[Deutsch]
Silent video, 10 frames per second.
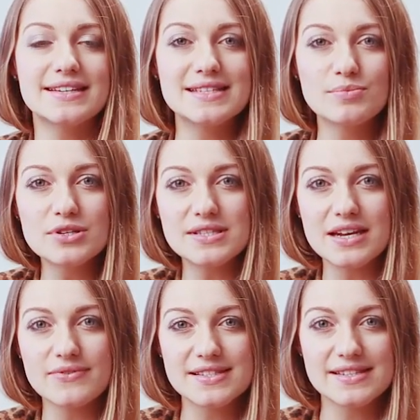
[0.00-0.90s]
Das muss
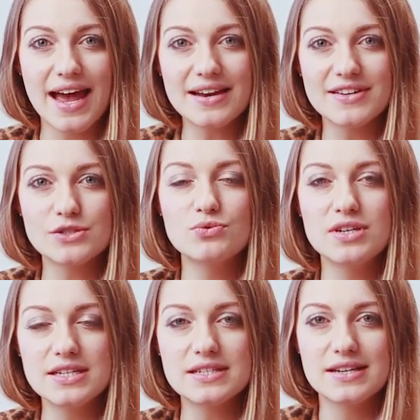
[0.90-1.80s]
etwas sein, was du
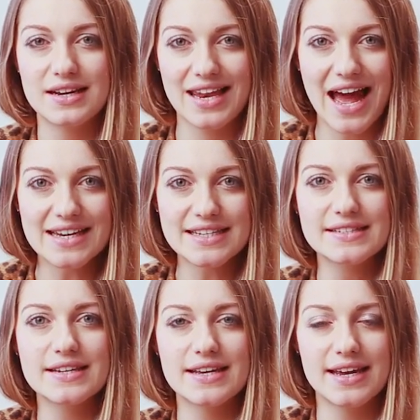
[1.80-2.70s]
nicht
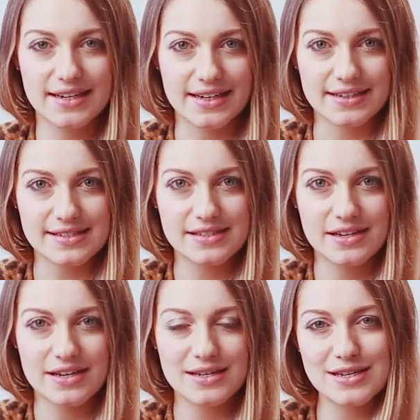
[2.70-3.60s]
leicht
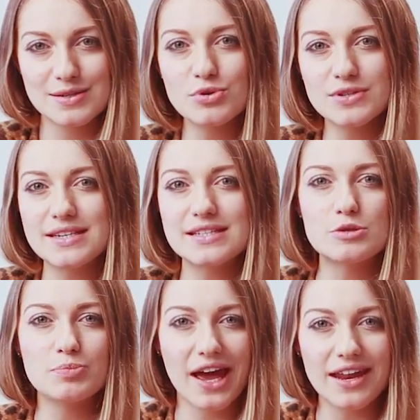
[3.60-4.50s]
hinkriegst. Das muss
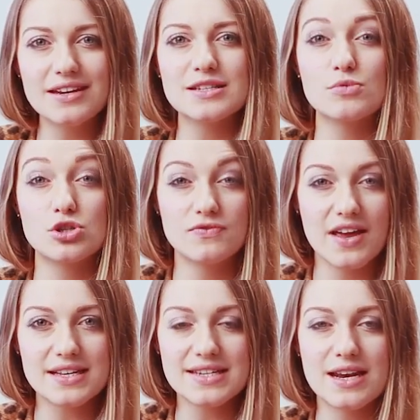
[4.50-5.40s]
richtig brennen, das muss
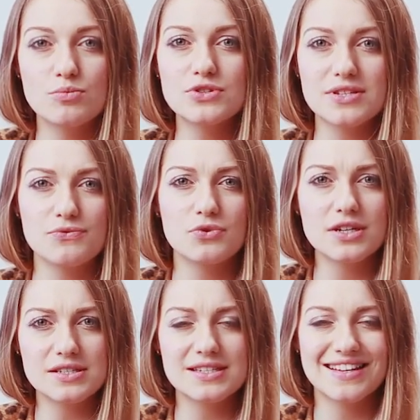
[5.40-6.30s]
schwer sein, du musst dafür
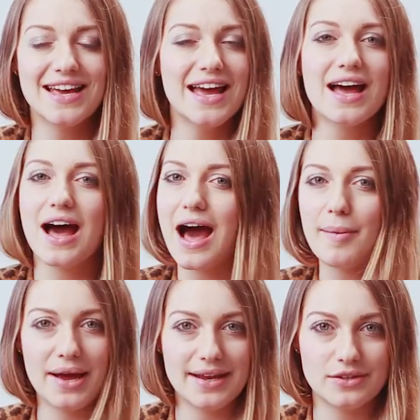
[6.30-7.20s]
richtig
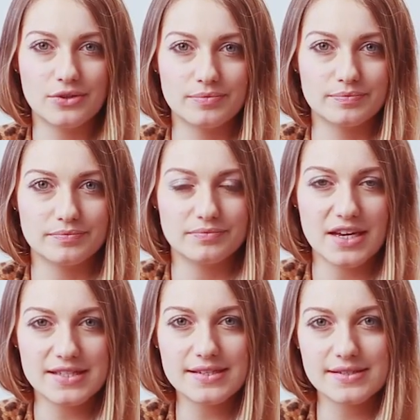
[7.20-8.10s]
arbeiten,
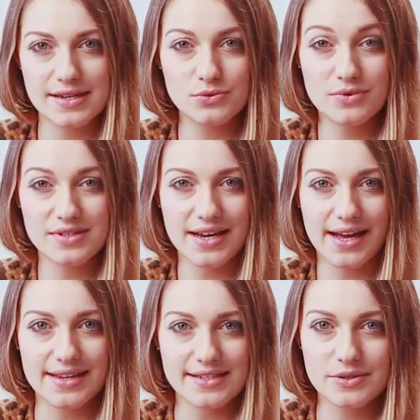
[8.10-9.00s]
dass, es, dass du das
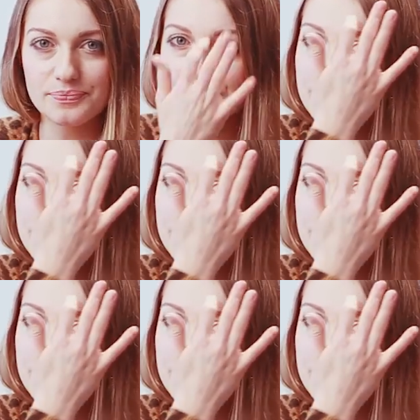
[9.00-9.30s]
erreichst.